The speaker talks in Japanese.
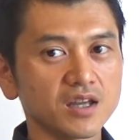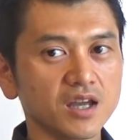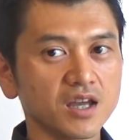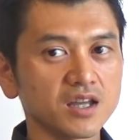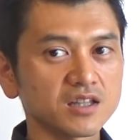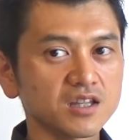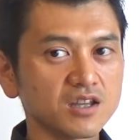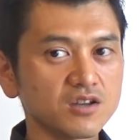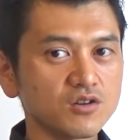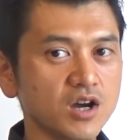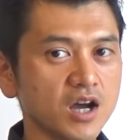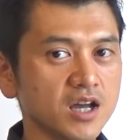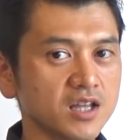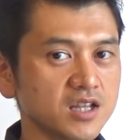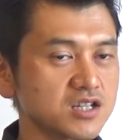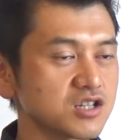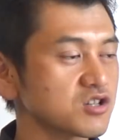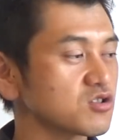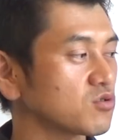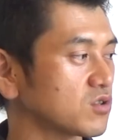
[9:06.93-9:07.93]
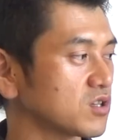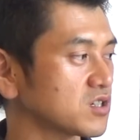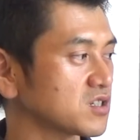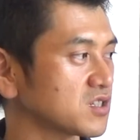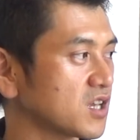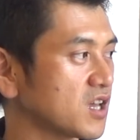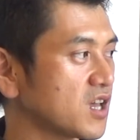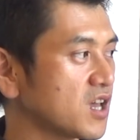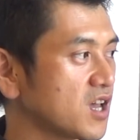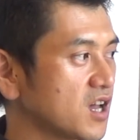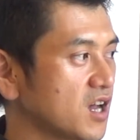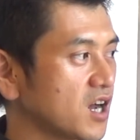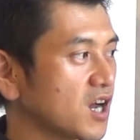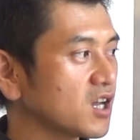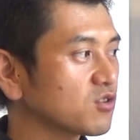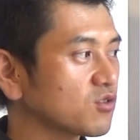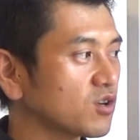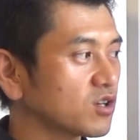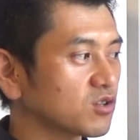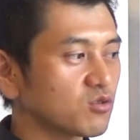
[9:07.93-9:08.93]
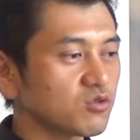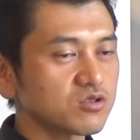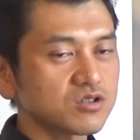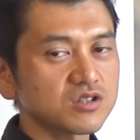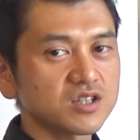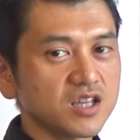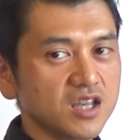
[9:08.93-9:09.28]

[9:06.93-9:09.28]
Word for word: えっていう話とですね、あとは糖質